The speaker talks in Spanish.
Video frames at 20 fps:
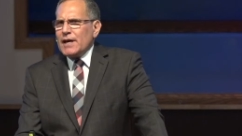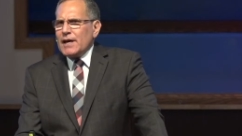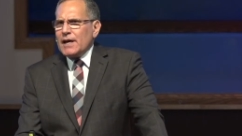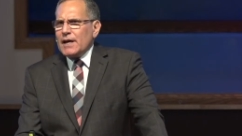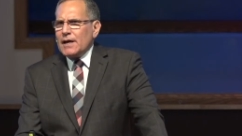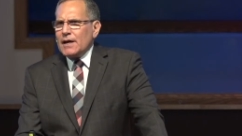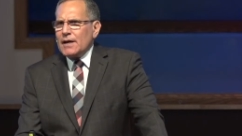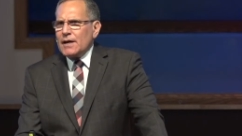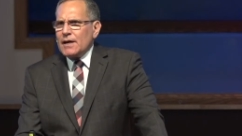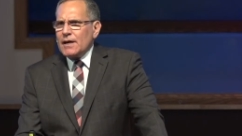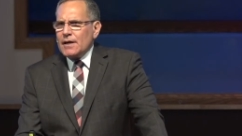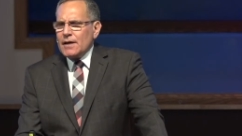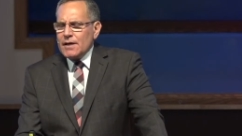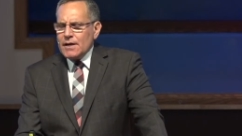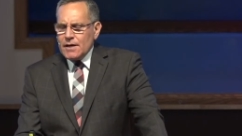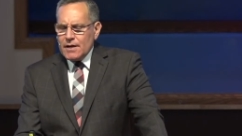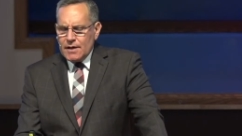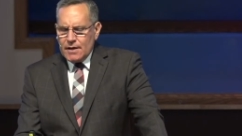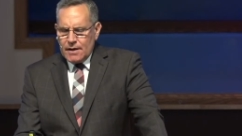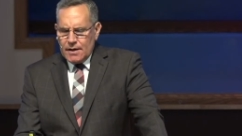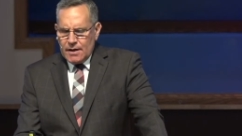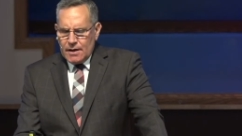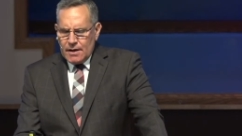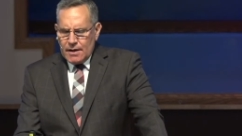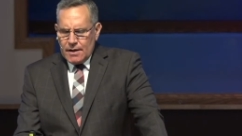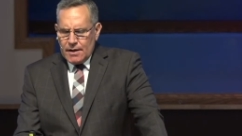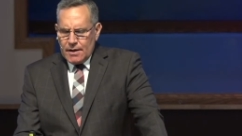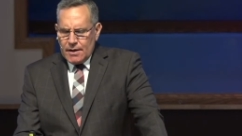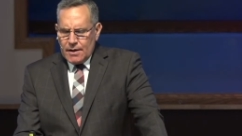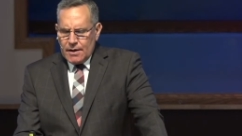de
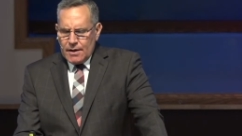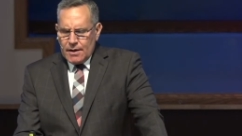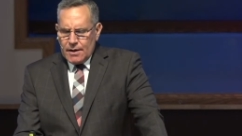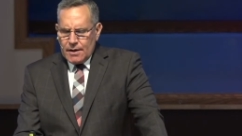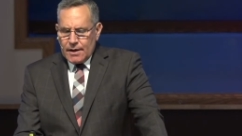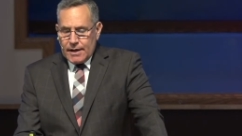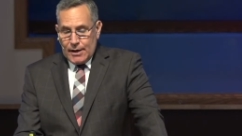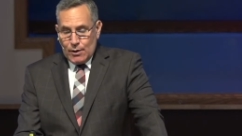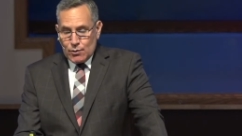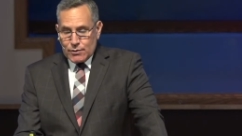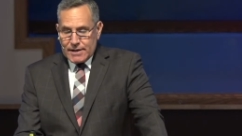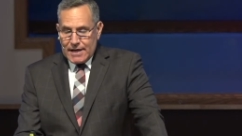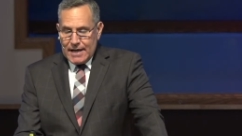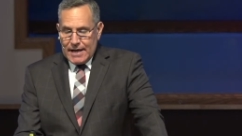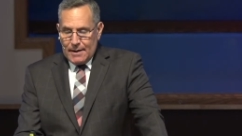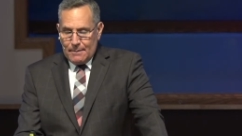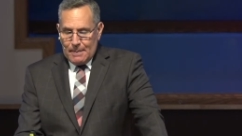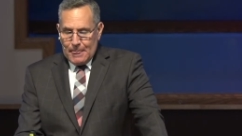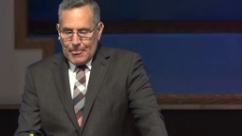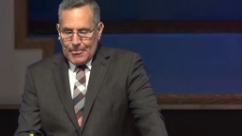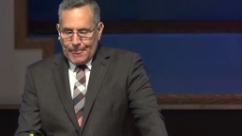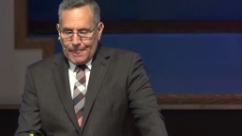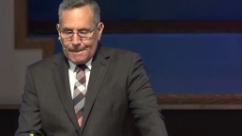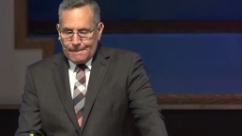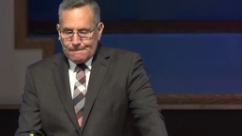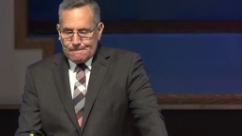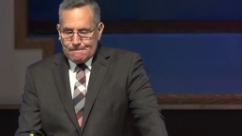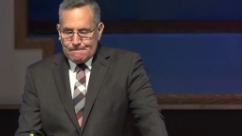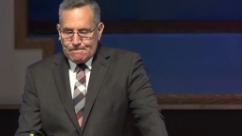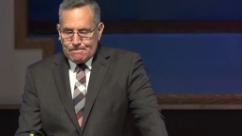Jerusalén,
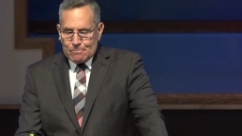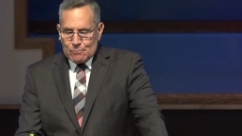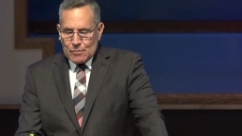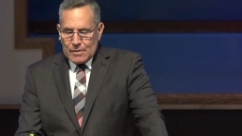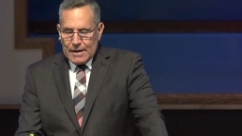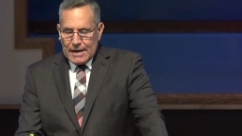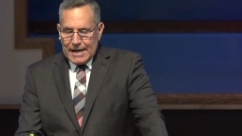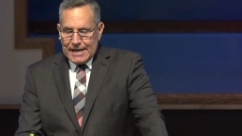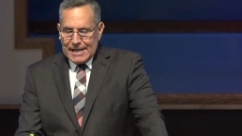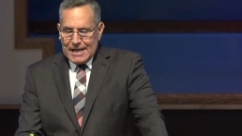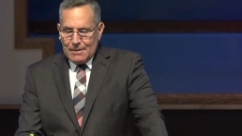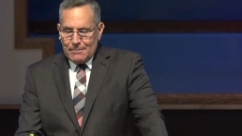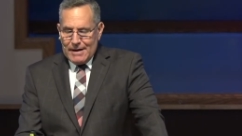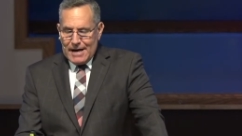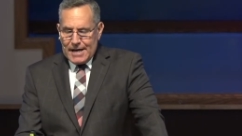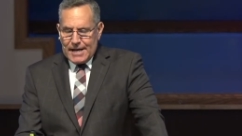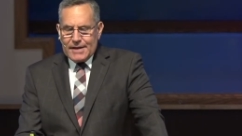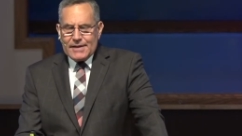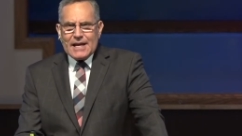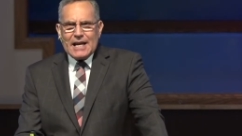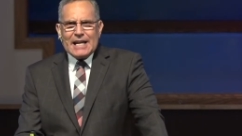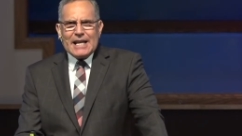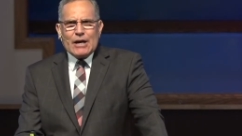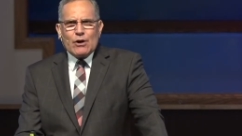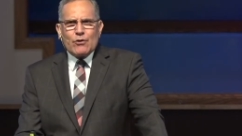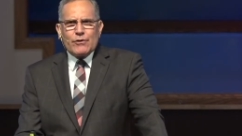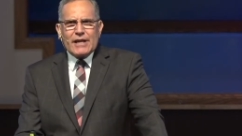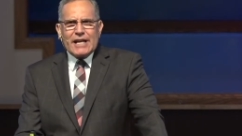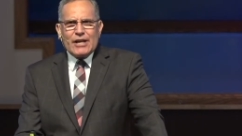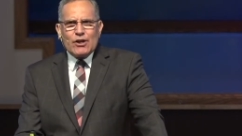en el valle del
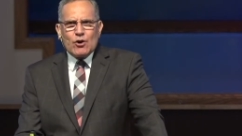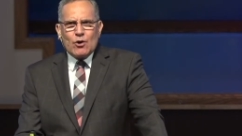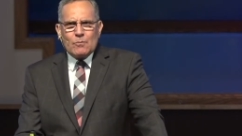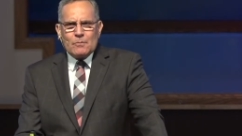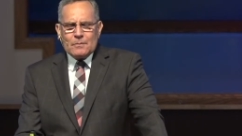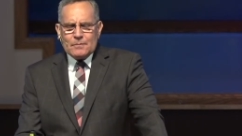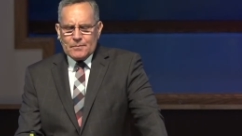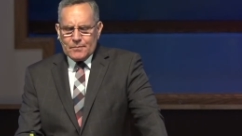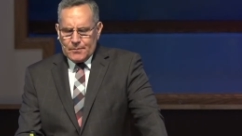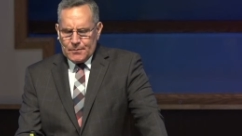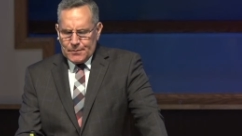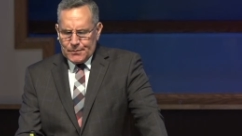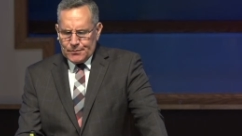hijo de Inom,